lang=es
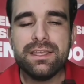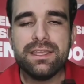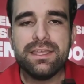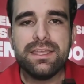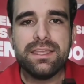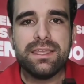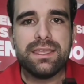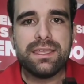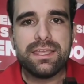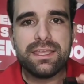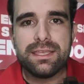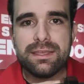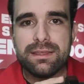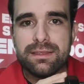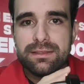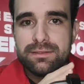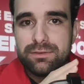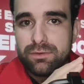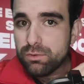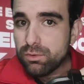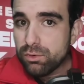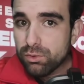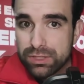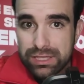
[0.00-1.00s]
Eh,
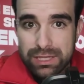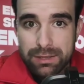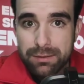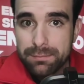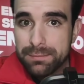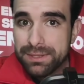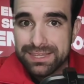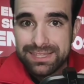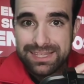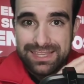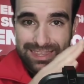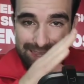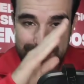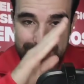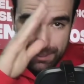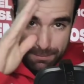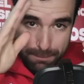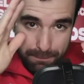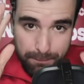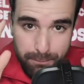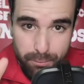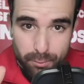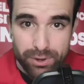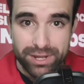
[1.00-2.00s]
justamente
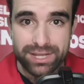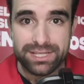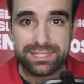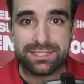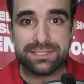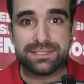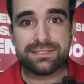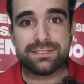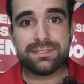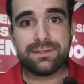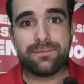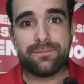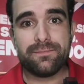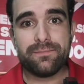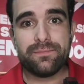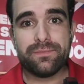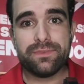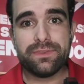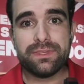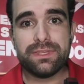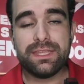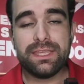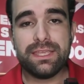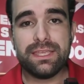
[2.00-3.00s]
después
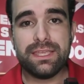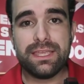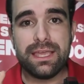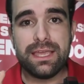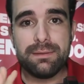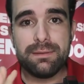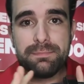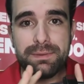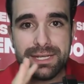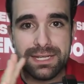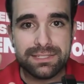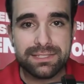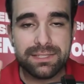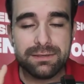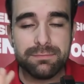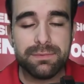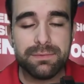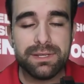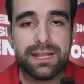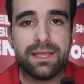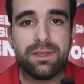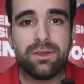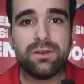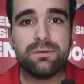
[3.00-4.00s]
de apenas
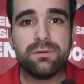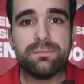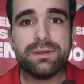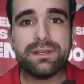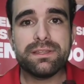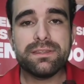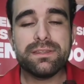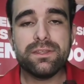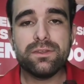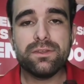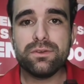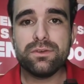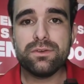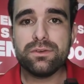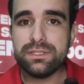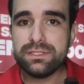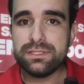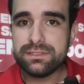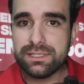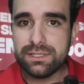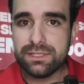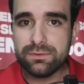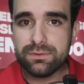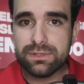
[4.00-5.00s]
terminado el partido,
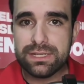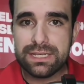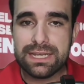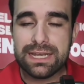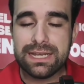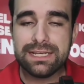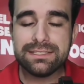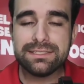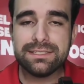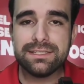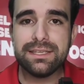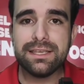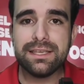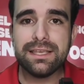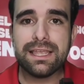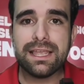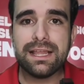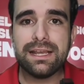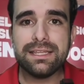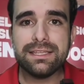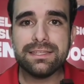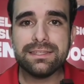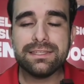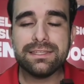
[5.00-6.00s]
hice un análisis en
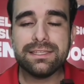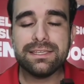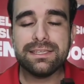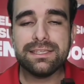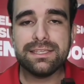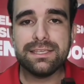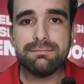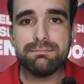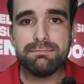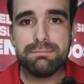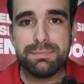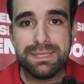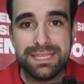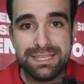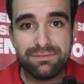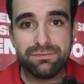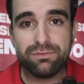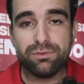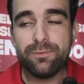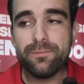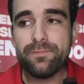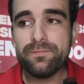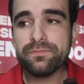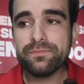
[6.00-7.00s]
caliente y en
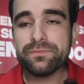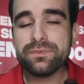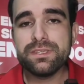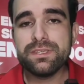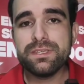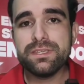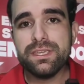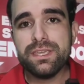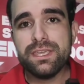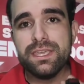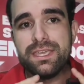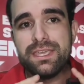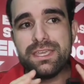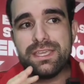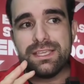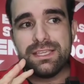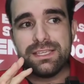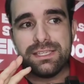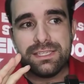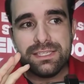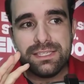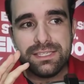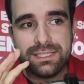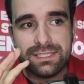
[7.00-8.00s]
vivo.
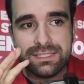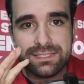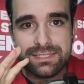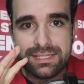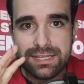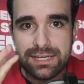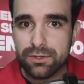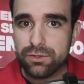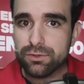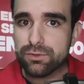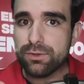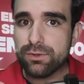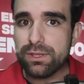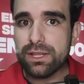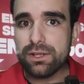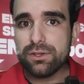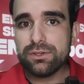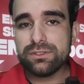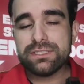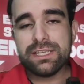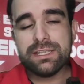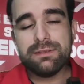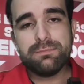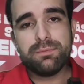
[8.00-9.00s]
Y salieron todas las
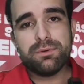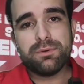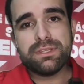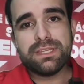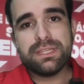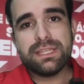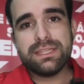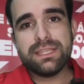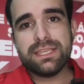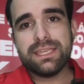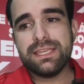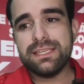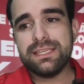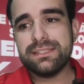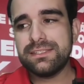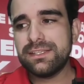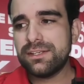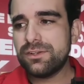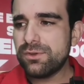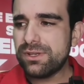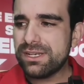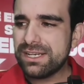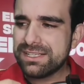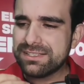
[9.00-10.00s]
cosas importantes que decir.
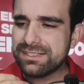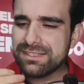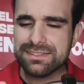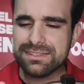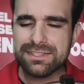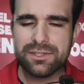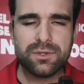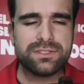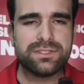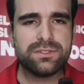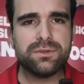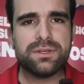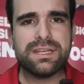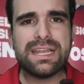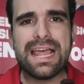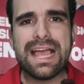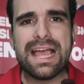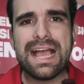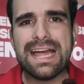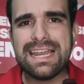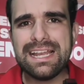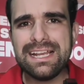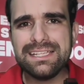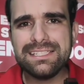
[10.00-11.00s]
No es necesario hacer un
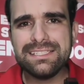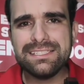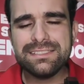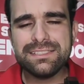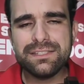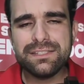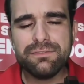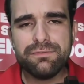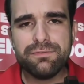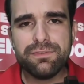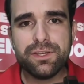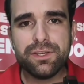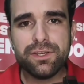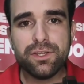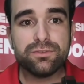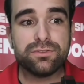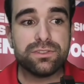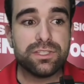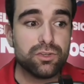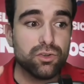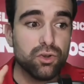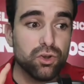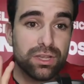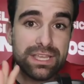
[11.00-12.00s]
análisis en frío,
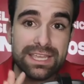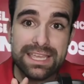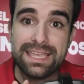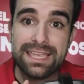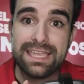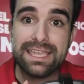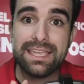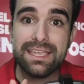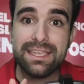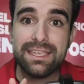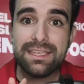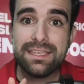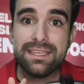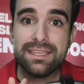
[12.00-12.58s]
sino que